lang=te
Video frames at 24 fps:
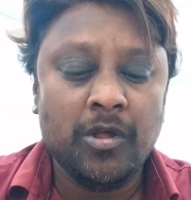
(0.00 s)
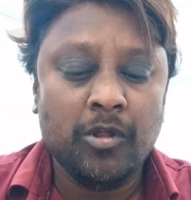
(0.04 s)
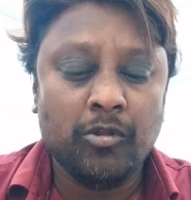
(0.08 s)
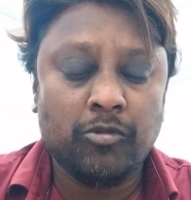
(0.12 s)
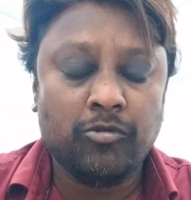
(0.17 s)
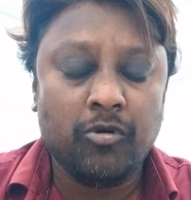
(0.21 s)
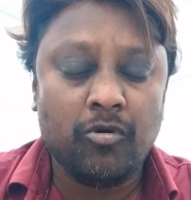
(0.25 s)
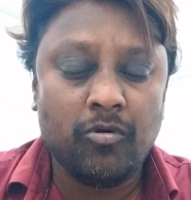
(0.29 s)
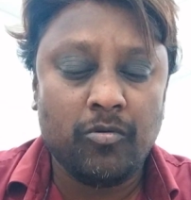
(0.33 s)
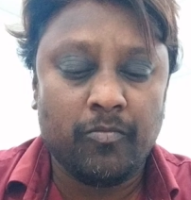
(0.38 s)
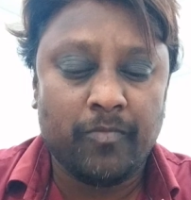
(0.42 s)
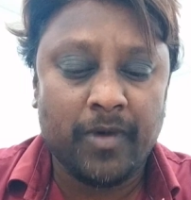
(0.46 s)

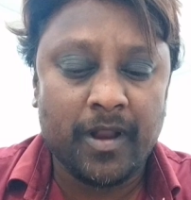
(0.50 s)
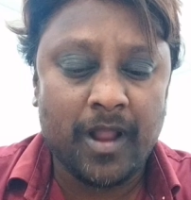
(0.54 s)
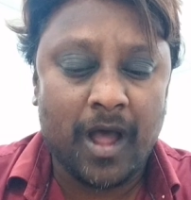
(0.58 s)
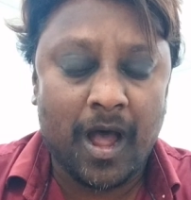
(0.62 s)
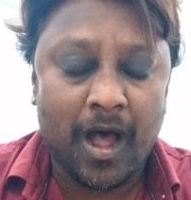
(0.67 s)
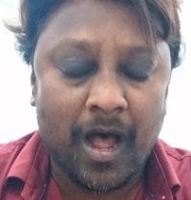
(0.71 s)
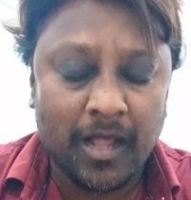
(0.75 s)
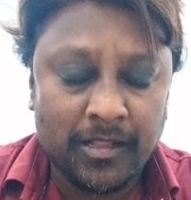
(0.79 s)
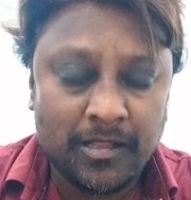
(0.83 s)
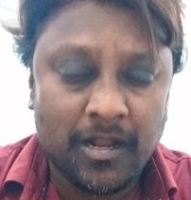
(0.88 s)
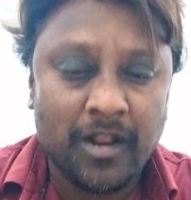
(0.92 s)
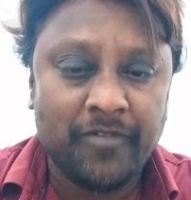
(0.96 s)
సో మన
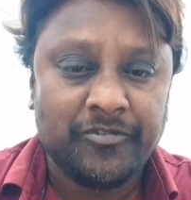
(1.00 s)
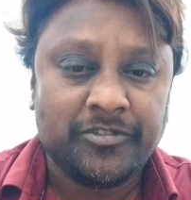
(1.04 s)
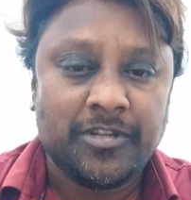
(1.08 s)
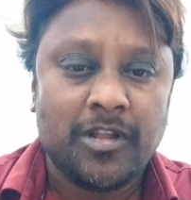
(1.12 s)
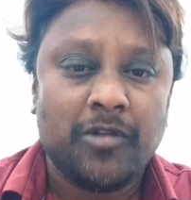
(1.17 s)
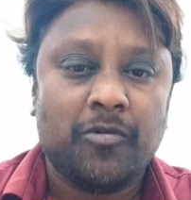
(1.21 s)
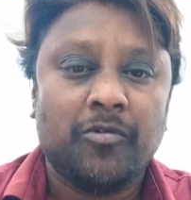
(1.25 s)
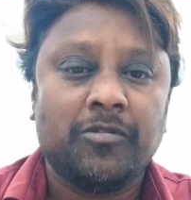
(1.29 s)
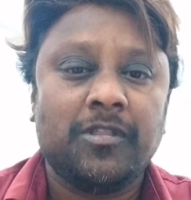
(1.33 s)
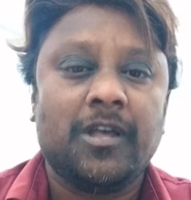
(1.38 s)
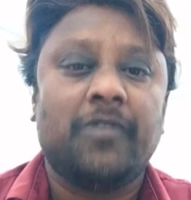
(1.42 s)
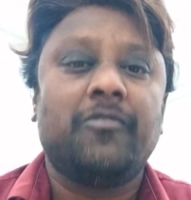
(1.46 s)
ఆంధ్ర
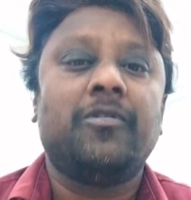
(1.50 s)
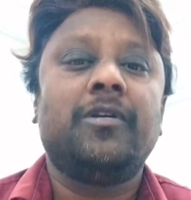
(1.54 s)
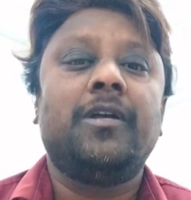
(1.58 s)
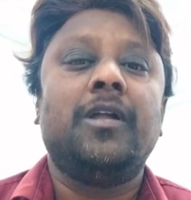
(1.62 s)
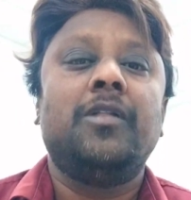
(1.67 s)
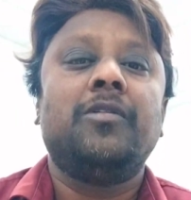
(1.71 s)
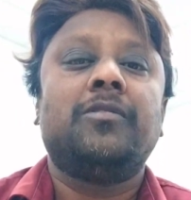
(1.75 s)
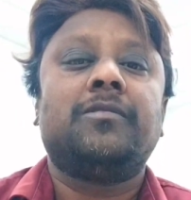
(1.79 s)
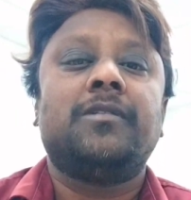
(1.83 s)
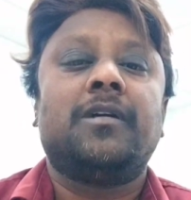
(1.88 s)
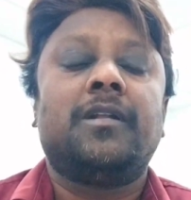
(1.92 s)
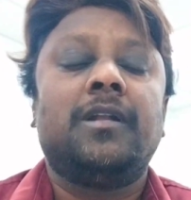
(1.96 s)
విషయానికి వస్తే ఎవరు
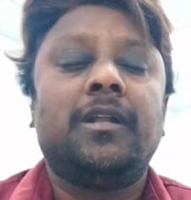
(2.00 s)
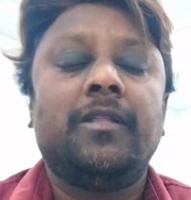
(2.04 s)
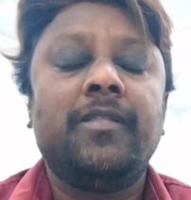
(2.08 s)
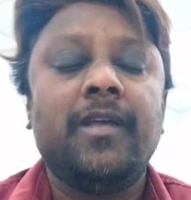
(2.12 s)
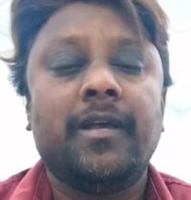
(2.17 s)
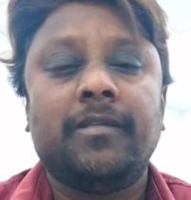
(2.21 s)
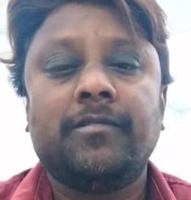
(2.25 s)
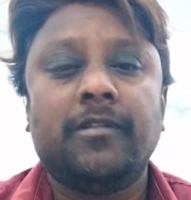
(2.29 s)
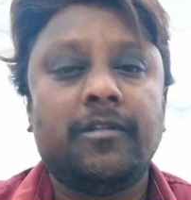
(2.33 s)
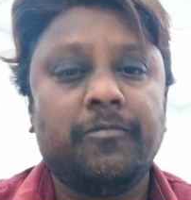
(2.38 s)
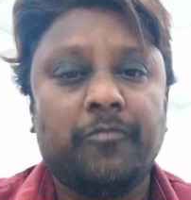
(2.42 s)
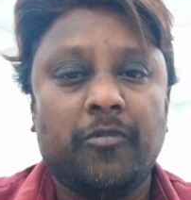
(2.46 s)
గెలుస్తారనేది
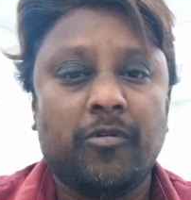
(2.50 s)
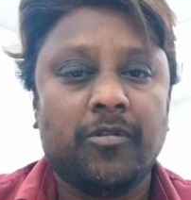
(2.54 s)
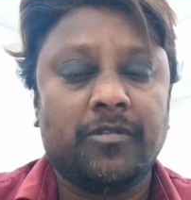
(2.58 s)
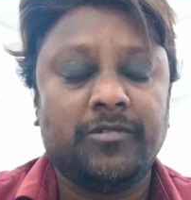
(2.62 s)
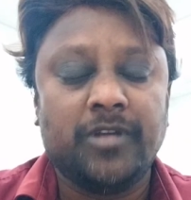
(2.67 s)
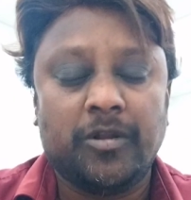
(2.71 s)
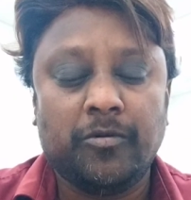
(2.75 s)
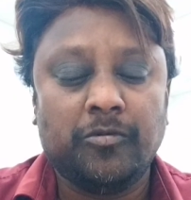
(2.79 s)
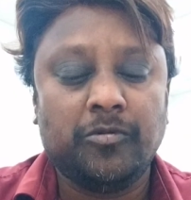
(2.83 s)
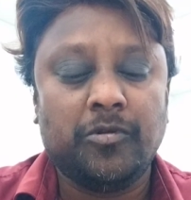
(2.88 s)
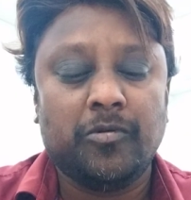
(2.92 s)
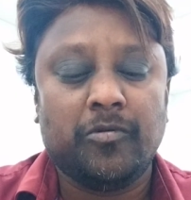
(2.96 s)
ఎగ్జిట్ పోల్స్
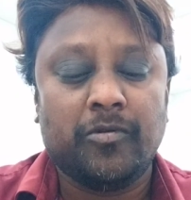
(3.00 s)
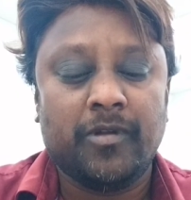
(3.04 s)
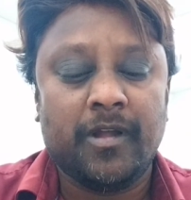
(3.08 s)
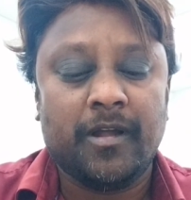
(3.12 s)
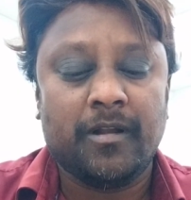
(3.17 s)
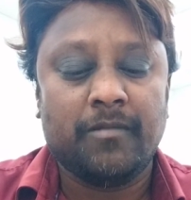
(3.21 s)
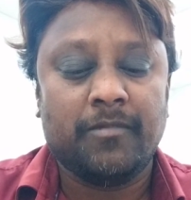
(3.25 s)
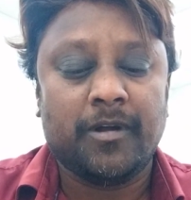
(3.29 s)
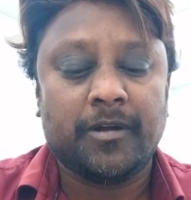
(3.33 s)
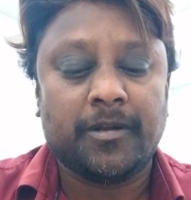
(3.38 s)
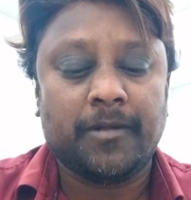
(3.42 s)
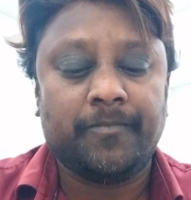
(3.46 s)
జరుగుతూ
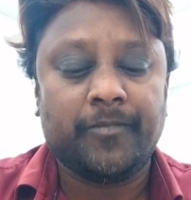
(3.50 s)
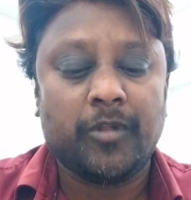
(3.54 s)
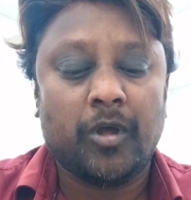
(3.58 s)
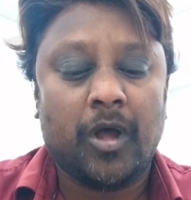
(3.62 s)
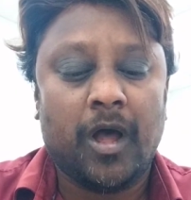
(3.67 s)
ఉన్నాయన్నమాట